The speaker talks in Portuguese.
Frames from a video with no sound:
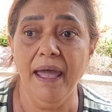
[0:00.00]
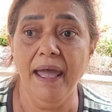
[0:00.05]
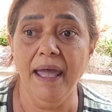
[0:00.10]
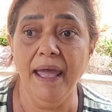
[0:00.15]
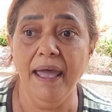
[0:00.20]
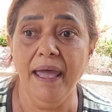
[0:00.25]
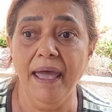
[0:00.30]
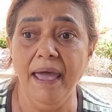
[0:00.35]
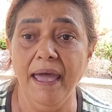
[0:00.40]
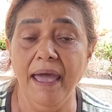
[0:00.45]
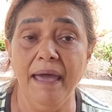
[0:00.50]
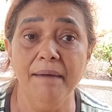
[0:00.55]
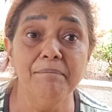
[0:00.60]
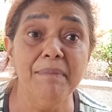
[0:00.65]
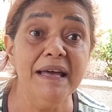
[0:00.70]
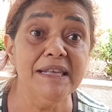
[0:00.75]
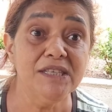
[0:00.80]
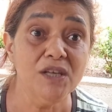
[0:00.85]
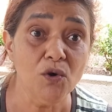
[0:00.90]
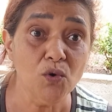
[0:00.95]
É,
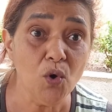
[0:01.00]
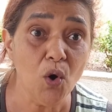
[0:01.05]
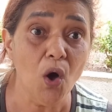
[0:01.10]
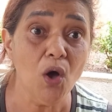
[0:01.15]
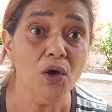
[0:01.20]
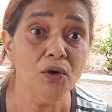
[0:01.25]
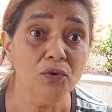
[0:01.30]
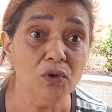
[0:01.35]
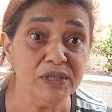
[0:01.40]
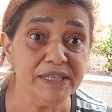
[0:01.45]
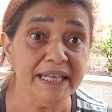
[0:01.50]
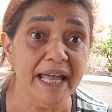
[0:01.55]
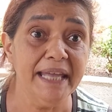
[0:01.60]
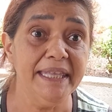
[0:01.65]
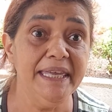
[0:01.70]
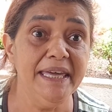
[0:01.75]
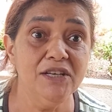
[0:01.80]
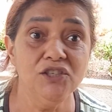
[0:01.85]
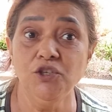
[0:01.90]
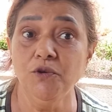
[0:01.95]
mas eu go
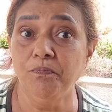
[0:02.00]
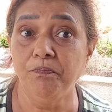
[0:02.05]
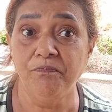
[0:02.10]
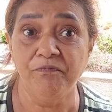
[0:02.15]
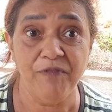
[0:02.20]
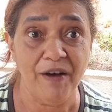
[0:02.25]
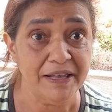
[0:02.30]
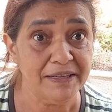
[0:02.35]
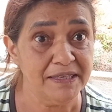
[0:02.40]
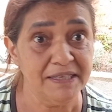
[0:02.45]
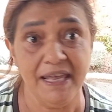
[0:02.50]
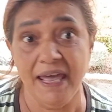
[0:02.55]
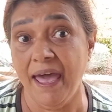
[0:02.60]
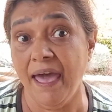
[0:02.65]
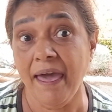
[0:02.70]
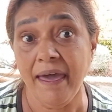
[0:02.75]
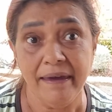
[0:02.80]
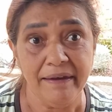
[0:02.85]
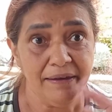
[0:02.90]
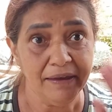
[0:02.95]
gostaria de
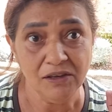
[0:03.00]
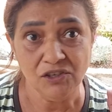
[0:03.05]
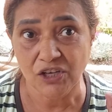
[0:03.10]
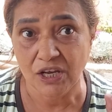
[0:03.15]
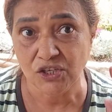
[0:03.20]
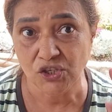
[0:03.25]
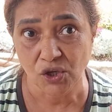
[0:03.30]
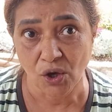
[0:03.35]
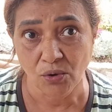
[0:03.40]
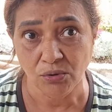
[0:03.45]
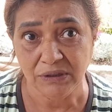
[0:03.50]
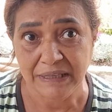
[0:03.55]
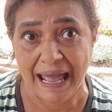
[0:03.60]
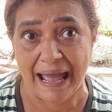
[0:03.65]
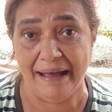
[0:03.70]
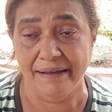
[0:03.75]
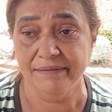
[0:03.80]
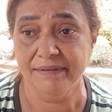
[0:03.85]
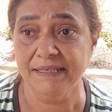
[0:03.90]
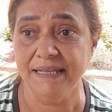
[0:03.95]
fazer e já
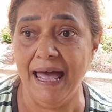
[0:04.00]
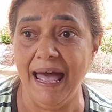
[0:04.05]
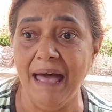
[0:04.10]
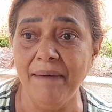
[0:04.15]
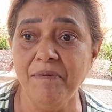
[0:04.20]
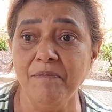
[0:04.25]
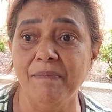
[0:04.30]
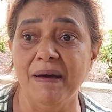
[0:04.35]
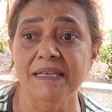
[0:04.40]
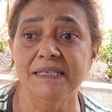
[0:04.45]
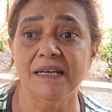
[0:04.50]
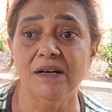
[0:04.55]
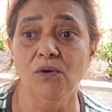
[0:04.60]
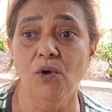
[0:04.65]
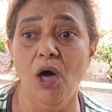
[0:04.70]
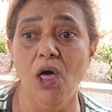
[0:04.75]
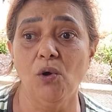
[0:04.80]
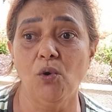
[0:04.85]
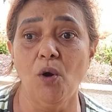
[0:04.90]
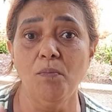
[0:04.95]
soltar, sabe? Mas
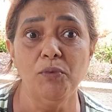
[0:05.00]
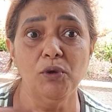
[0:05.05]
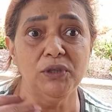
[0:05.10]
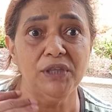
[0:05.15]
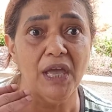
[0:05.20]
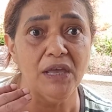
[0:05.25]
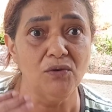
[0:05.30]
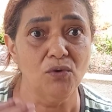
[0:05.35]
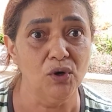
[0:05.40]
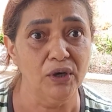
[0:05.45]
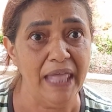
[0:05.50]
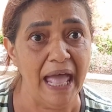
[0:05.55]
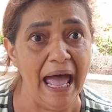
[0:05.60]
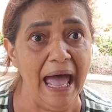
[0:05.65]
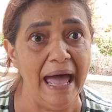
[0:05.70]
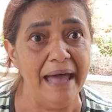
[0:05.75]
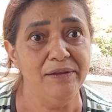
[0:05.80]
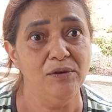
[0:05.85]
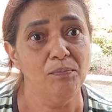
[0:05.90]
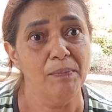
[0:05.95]
agora, como eu tenho
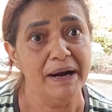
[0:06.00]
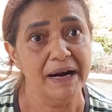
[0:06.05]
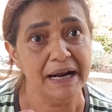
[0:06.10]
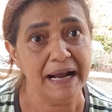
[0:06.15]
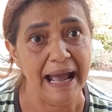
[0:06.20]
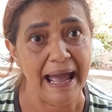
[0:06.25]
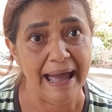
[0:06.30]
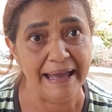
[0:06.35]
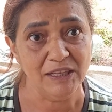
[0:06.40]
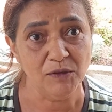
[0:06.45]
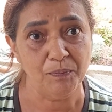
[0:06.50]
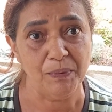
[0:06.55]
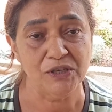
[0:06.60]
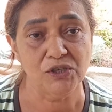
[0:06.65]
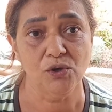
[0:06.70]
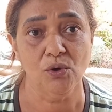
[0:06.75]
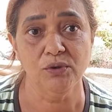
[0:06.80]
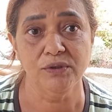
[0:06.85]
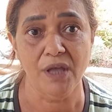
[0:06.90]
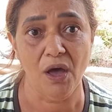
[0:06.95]
horário marcado para
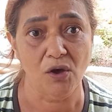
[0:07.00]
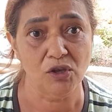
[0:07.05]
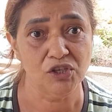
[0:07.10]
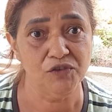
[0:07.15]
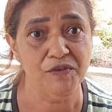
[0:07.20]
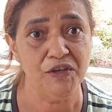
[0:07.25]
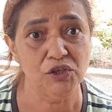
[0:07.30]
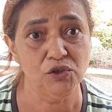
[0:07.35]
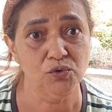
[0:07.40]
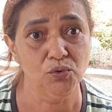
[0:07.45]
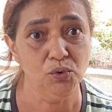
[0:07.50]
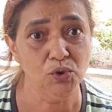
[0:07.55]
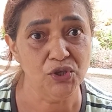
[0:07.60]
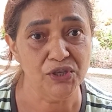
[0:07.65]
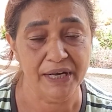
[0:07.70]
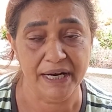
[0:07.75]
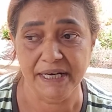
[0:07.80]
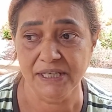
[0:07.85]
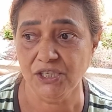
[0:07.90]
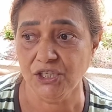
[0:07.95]
soltar os vídeos tudo
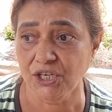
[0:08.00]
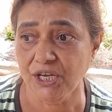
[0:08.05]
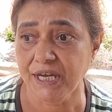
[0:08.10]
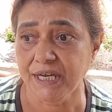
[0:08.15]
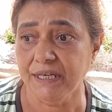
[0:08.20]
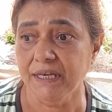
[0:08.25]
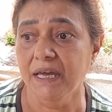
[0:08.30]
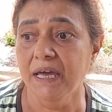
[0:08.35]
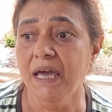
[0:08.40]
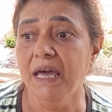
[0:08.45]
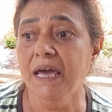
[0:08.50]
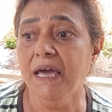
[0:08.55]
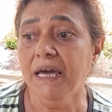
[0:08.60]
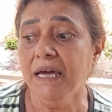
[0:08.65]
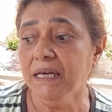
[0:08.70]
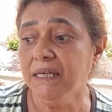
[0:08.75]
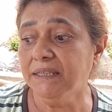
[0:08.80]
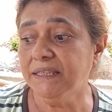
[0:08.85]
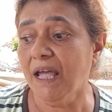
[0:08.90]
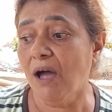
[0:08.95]
certinho,
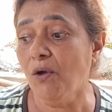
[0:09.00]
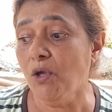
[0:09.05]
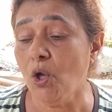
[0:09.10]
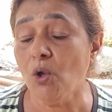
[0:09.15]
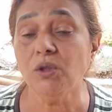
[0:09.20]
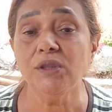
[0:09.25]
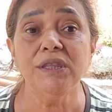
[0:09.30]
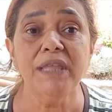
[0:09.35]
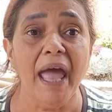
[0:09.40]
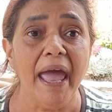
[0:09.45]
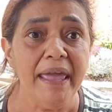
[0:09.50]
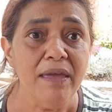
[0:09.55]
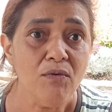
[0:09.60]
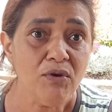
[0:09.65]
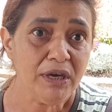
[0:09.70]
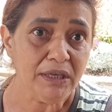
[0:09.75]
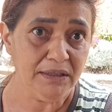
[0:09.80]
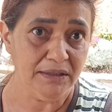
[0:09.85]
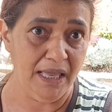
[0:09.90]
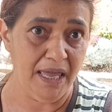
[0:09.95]
então eu
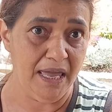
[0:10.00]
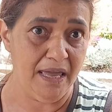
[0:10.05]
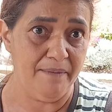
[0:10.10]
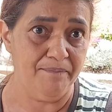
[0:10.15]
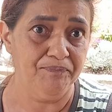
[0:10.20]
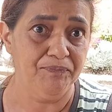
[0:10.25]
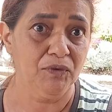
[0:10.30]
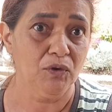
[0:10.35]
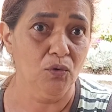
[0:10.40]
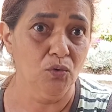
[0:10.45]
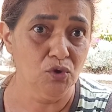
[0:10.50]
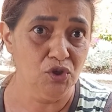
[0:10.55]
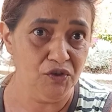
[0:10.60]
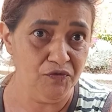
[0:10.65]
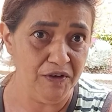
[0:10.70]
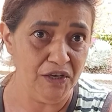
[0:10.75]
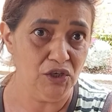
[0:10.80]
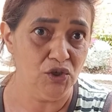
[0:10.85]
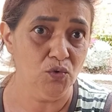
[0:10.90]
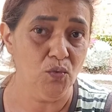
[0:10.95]
tenho que ter os
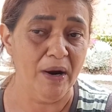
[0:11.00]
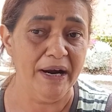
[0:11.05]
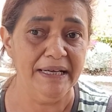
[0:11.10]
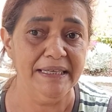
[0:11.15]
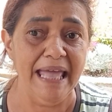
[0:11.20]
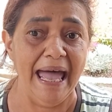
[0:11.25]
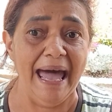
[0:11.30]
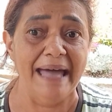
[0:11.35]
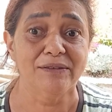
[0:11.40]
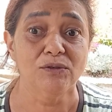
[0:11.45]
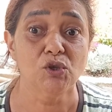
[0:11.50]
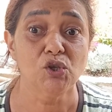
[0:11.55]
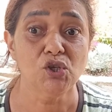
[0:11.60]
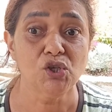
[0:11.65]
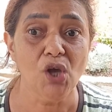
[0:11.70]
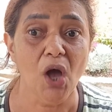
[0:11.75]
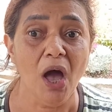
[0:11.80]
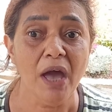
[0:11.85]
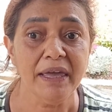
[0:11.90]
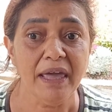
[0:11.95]
vídeos guardados.
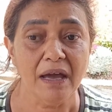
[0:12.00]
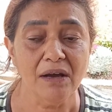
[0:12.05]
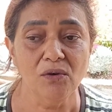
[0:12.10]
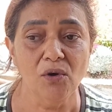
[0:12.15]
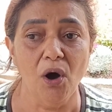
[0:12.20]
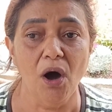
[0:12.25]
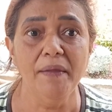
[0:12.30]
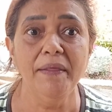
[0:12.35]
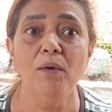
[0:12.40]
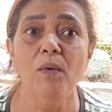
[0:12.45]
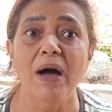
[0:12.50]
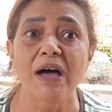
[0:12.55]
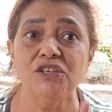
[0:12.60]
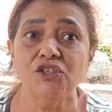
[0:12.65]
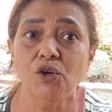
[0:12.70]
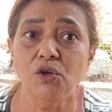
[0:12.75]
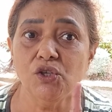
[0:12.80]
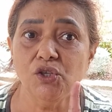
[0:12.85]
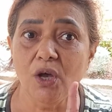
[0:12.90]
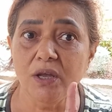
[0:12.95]
Só que agora eu
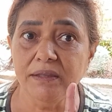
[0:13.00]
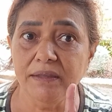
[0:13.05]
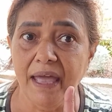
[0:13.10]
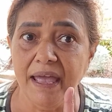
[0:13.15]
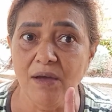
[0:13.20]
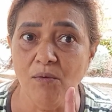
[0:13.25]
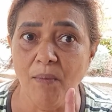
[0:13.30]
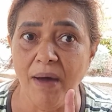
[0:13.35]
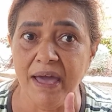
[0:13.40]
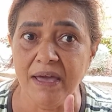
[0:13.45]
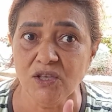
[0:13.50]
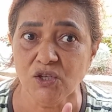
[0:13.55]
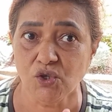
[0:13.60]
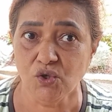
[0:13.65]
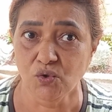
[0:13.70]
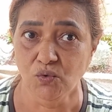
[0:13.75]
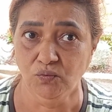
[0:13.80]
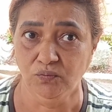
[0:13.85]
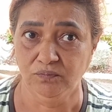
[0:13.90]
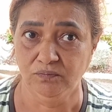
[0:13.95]
acho que eu só tenho
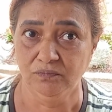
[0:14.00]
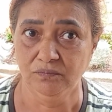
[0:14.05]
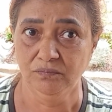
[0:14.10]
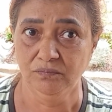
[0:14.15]
mais um,